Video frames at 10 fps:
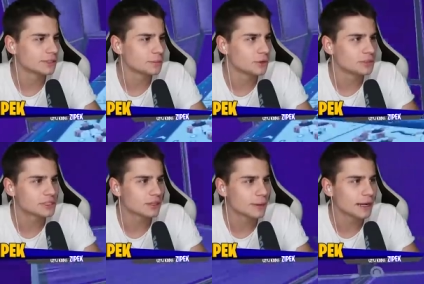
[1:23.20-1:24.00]
Kurde, było
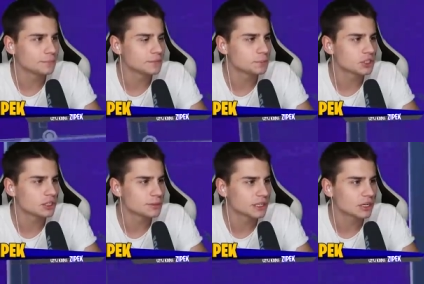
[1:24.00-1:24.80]
blisko, dobra. I
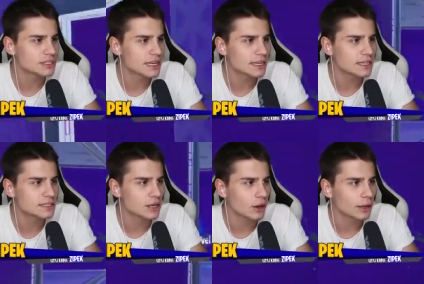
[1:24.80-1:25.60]
przechodzimy do końca i
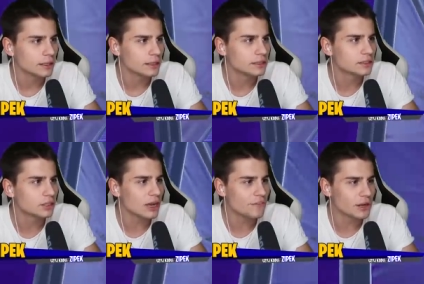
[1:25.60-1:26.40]
co? I
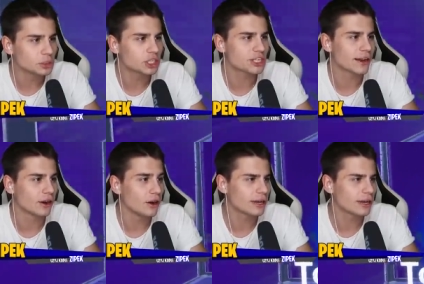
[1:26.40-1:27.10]
do levelu trzeciego.